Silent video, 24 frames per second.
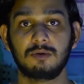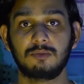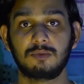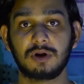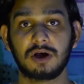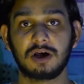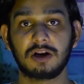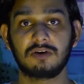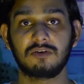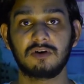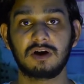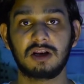
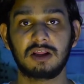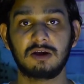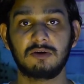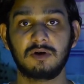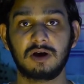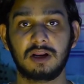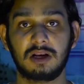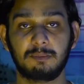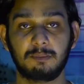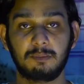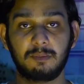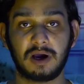पुराने वाले
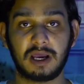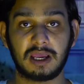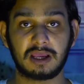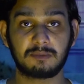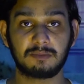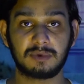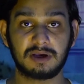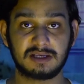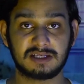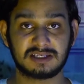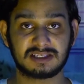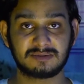माइक
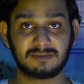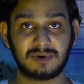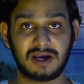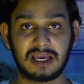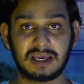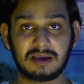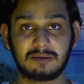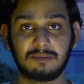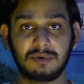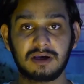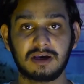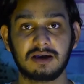में इस
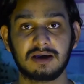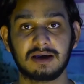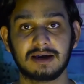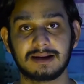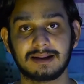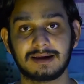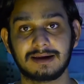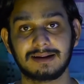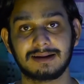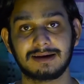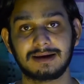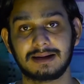माइक में
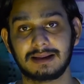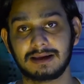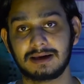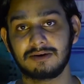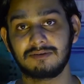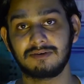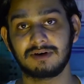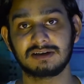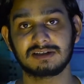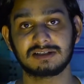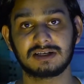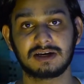खर खर करके
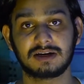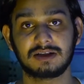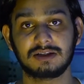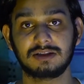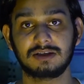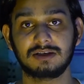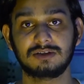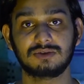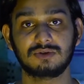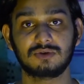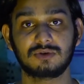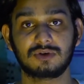आवाज़ आ रही
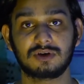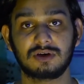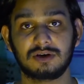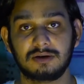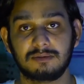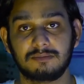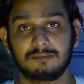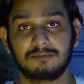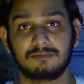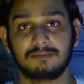थी जो कि